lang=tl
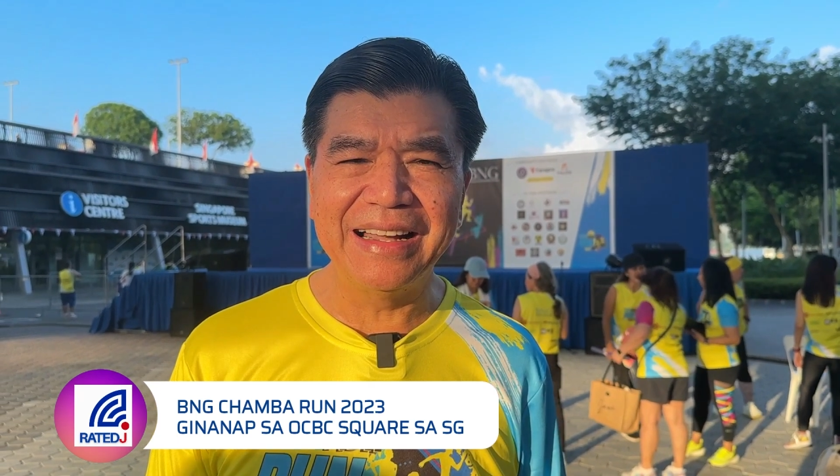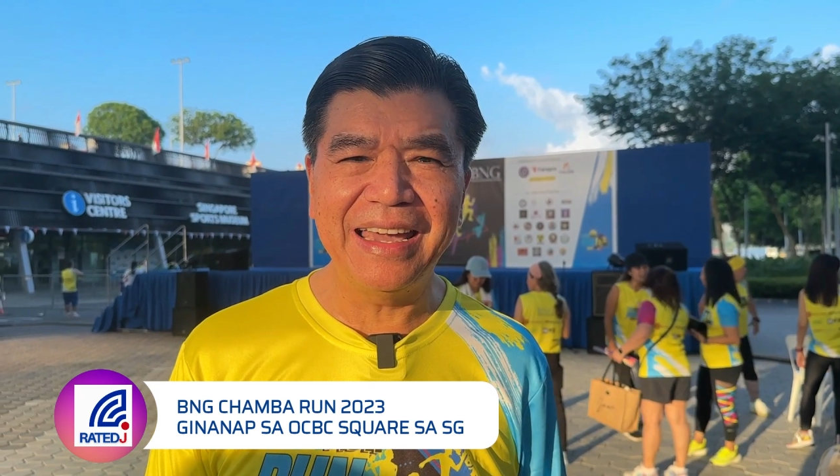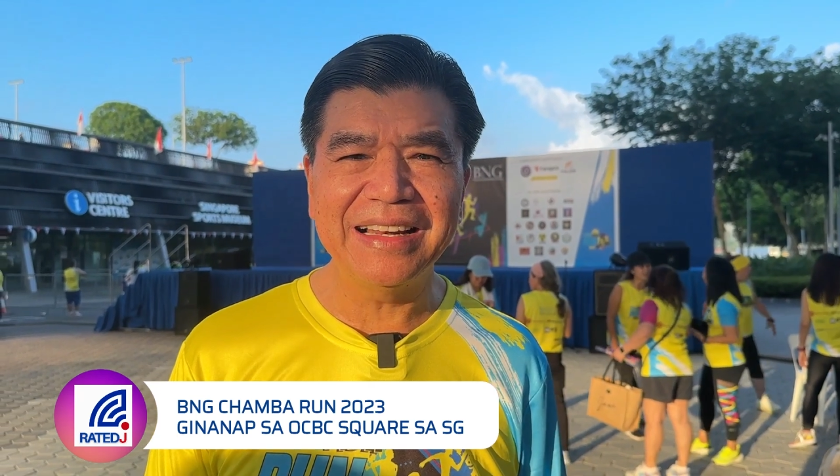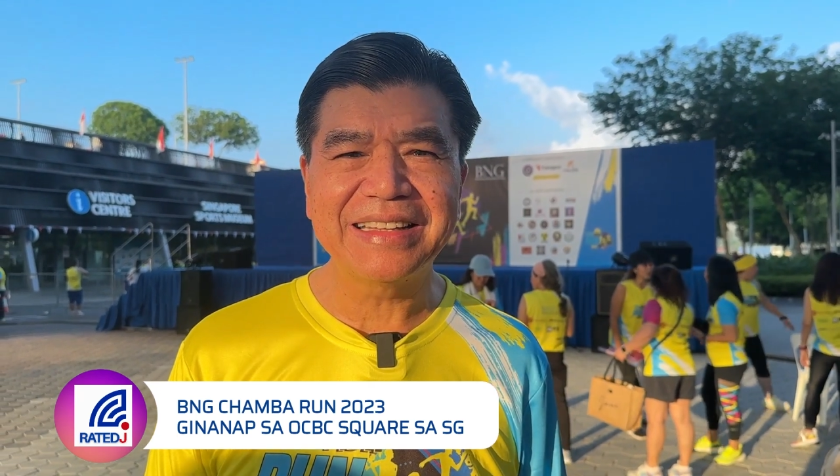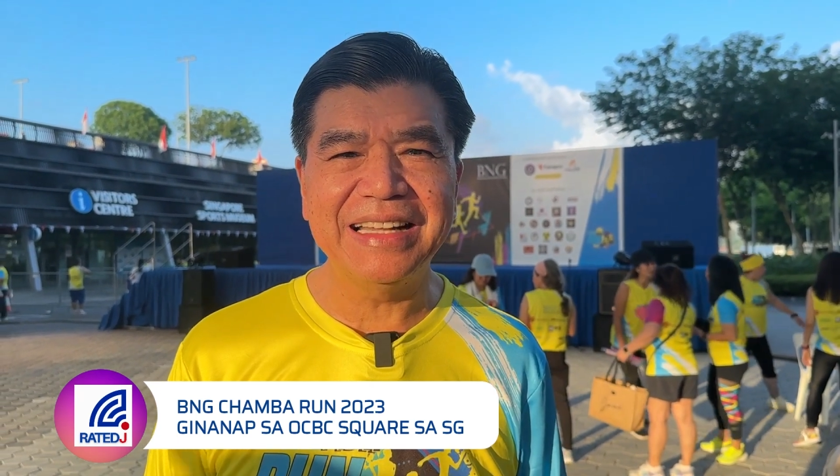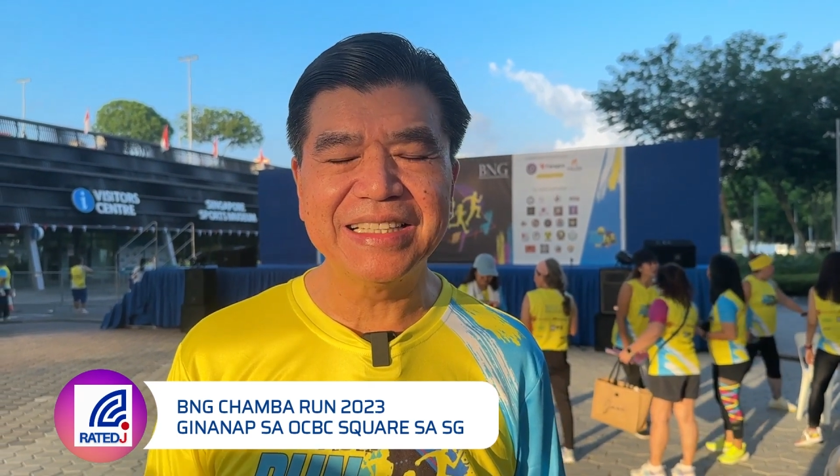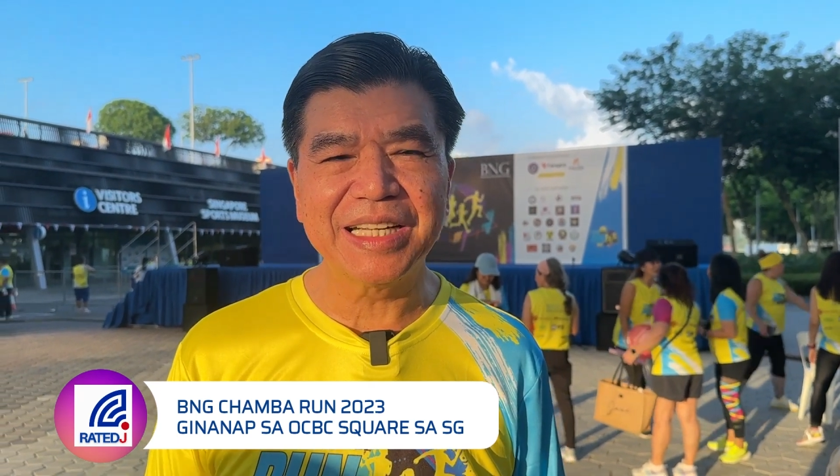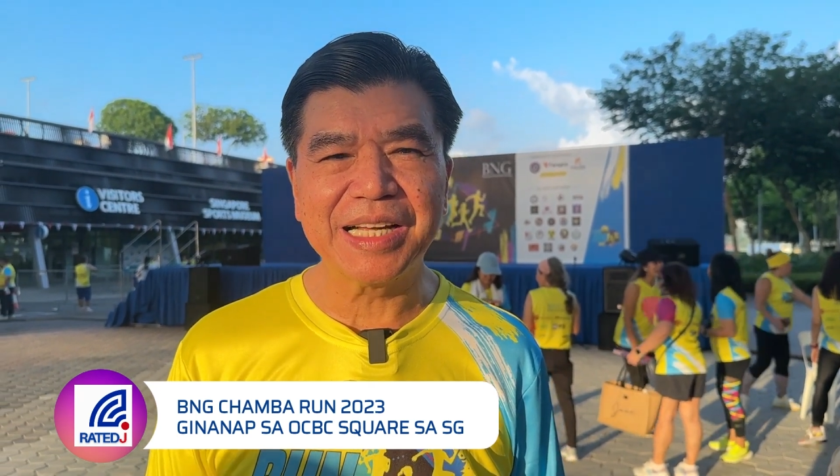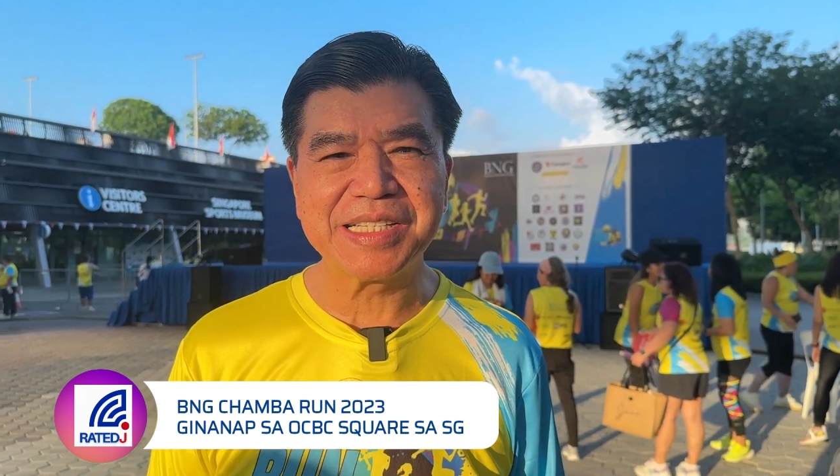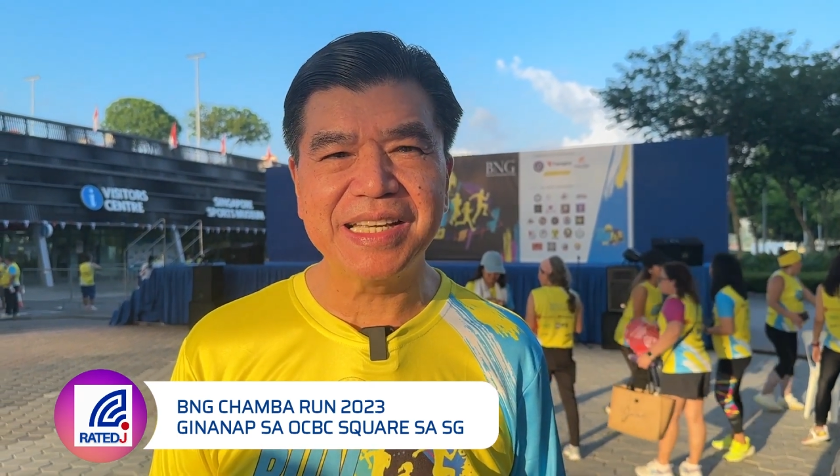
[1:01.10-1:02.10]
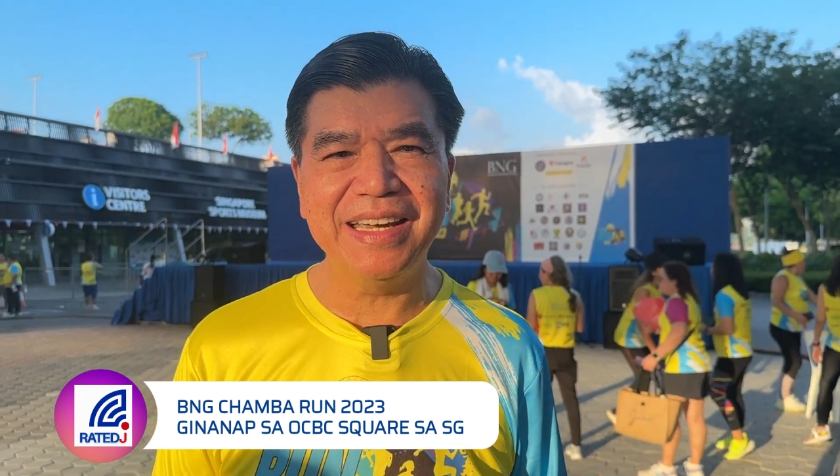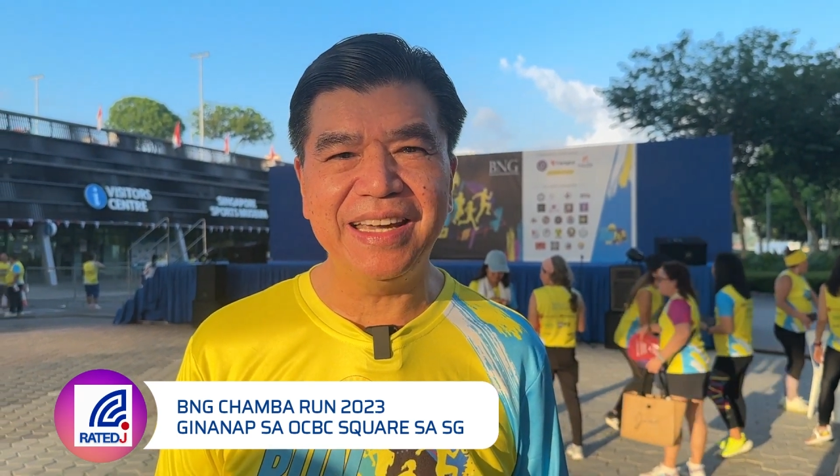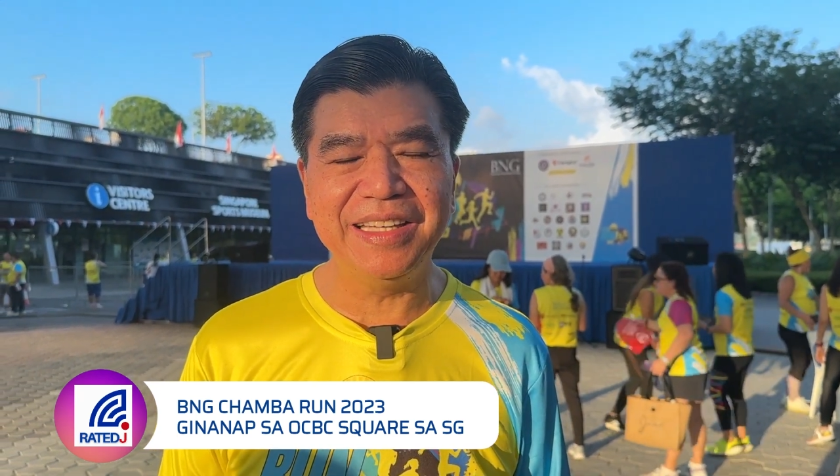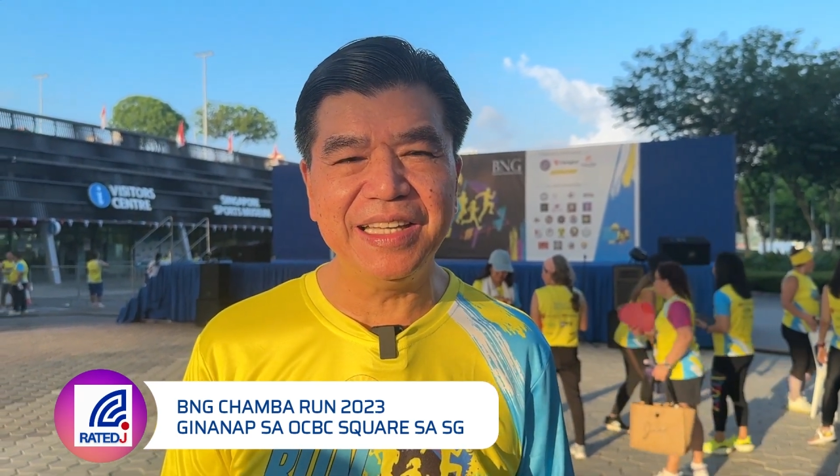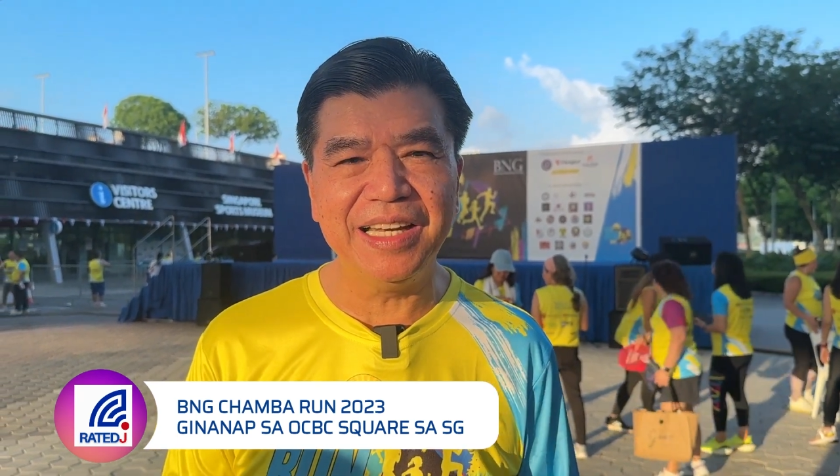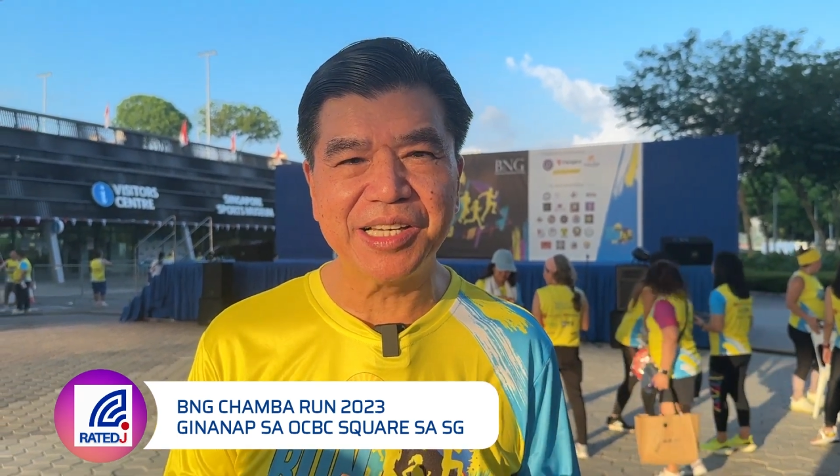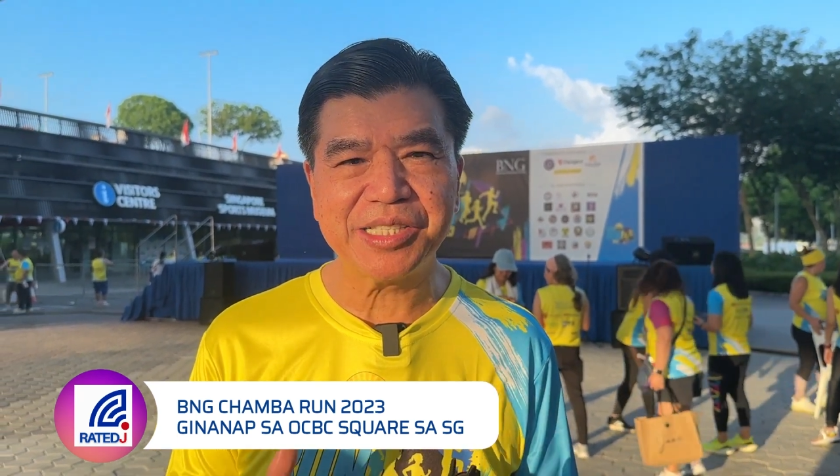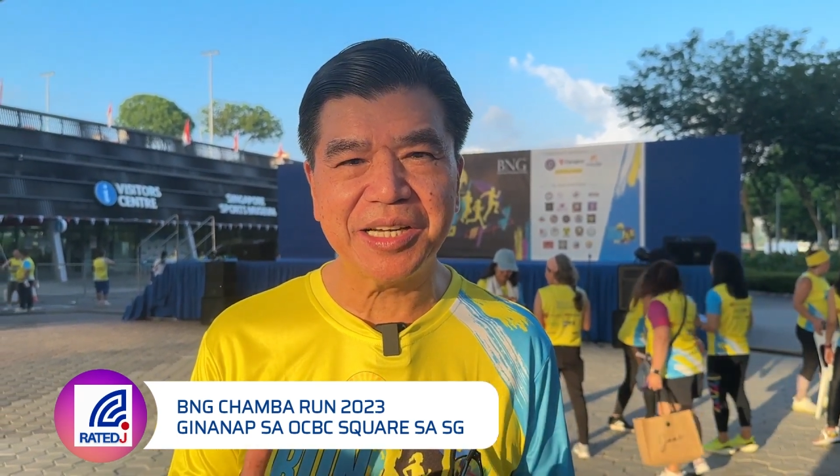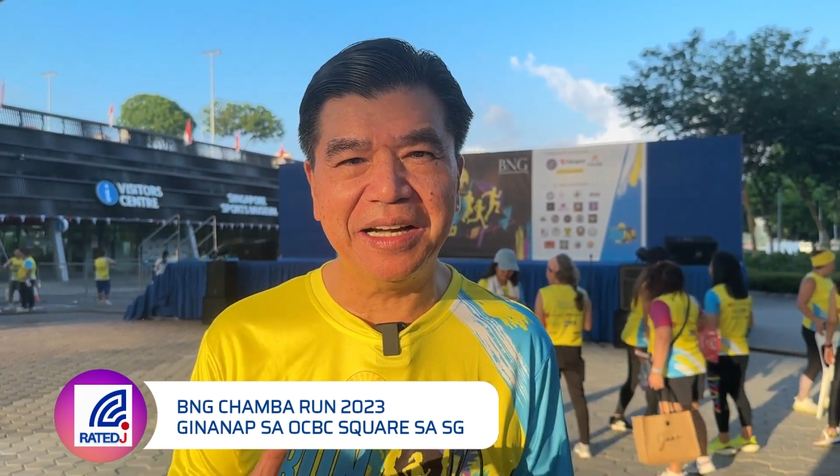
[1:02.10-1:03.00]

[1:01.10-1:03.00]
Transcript: ang health natin kasi hindi lang